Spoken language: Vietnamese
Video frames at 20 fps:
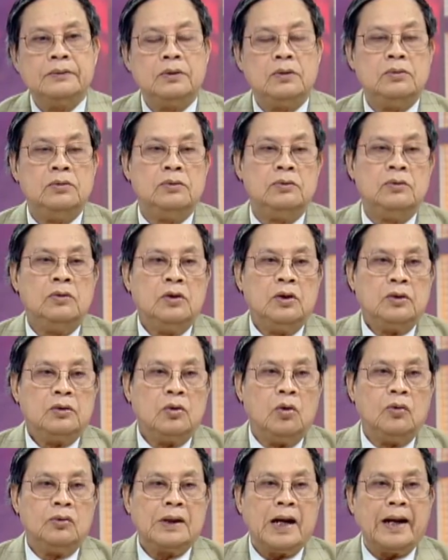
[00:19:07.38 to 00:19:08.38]
thụ
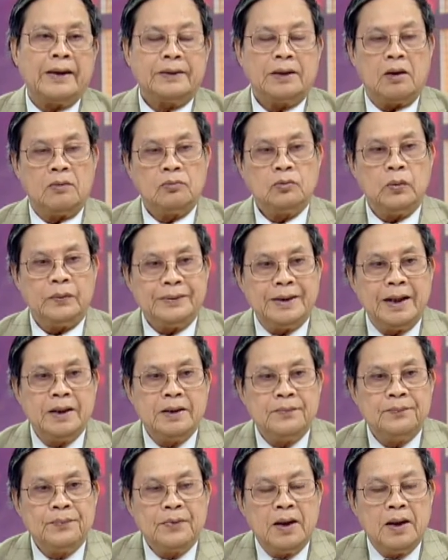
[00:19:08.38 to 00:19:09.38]
thụ thai trong ống thủy tinh
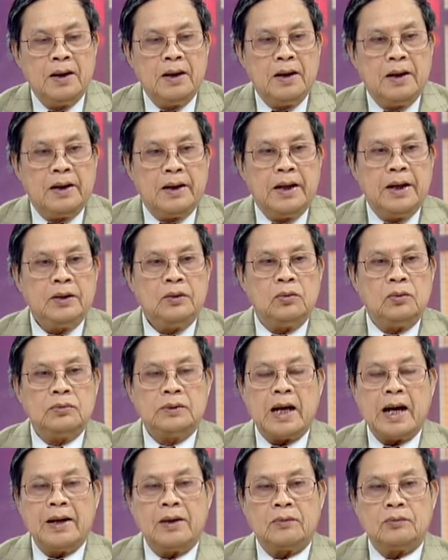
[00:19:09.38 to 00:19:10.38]
khi thụ
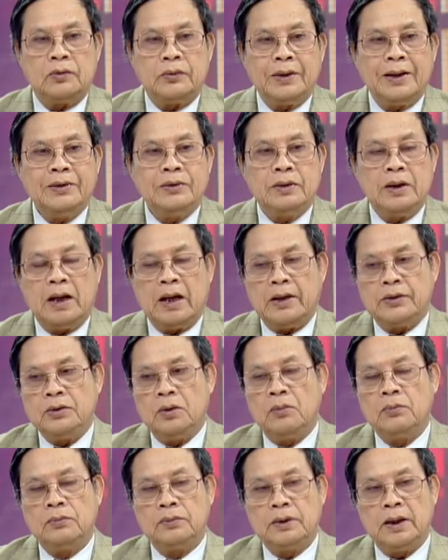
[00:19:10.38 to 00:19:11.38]
thai ống thủy tinh là
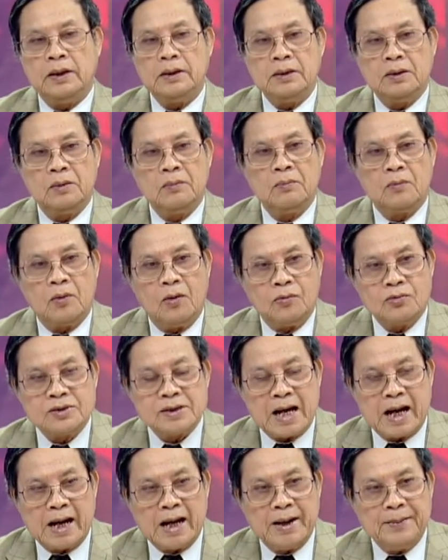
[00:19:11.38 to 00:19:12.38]
dùng tinh trùng của ông
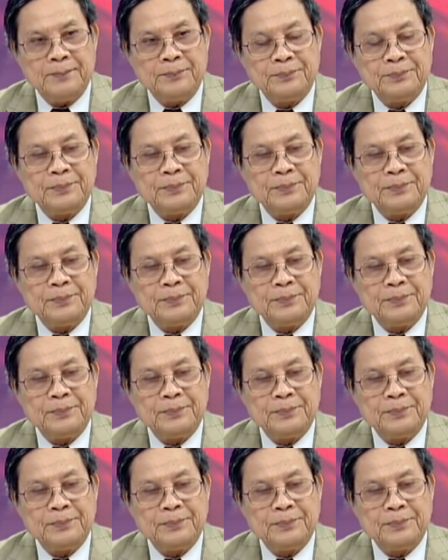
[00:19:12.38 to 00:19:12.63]
xã